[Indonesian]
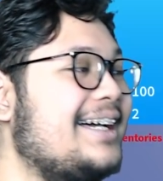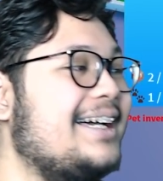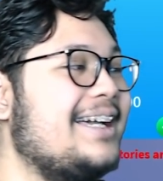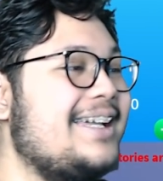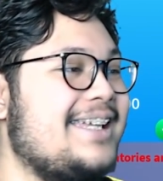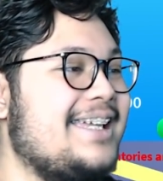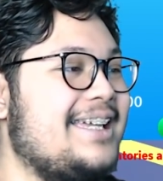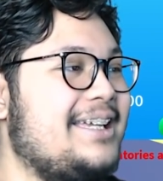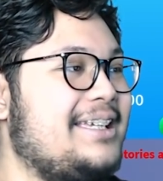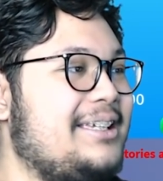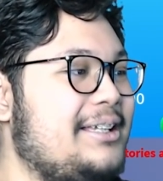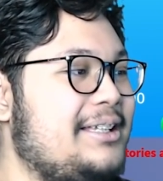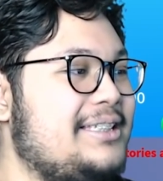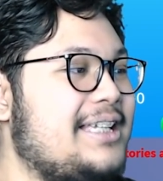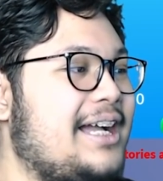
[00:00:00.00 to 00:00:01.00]
Ih,
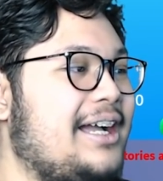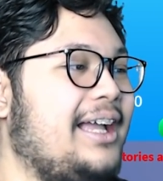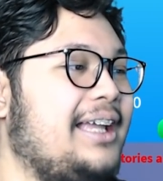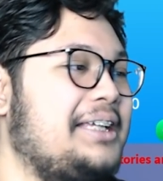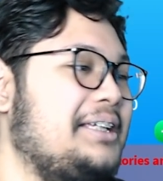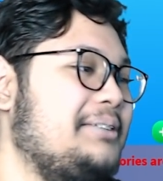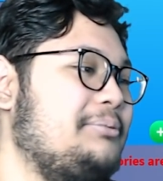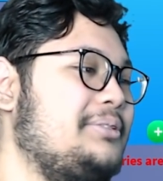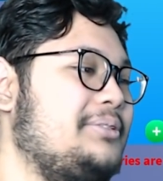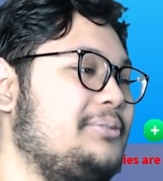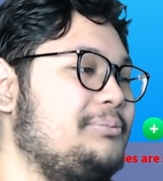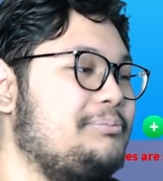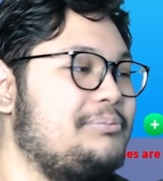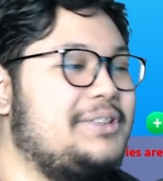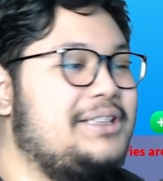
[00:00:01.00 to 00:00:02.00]
ih, ih.
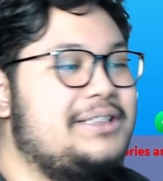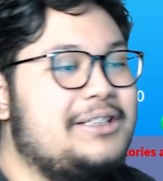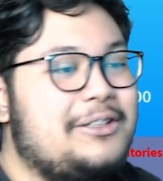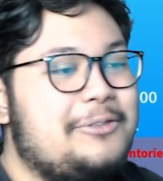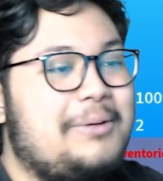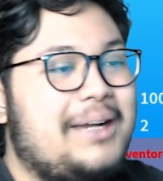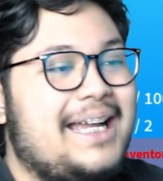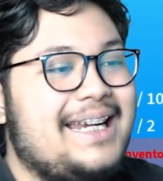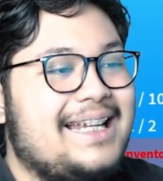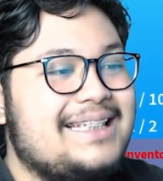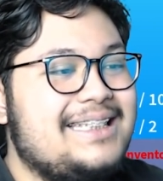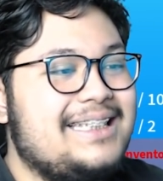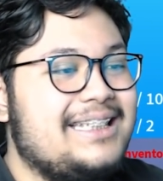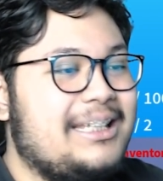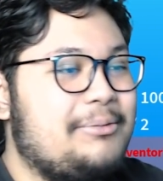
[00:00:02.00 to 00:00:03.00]
Lumayan gak
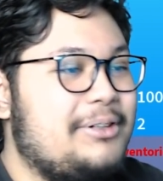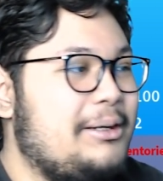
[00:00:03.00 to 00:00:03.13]
sih nambah